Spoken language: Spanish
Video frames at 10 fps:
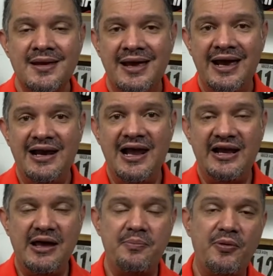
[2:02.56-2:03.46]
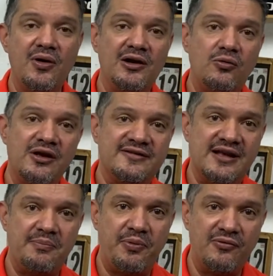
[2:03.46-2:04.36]
El equipo del
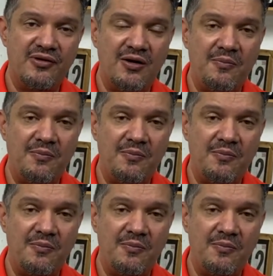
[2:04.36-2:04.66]
Quickstep pondrá